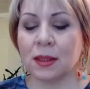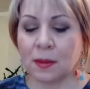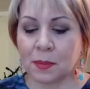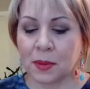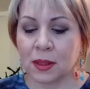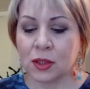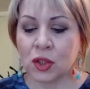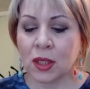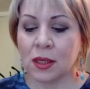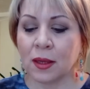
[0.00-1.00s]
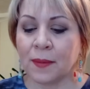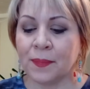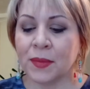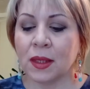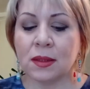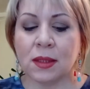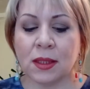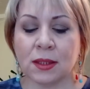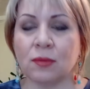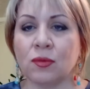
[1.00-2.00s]
это приглашение и
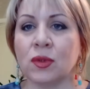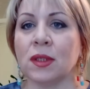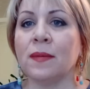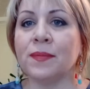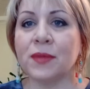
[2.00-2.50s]
действуйте.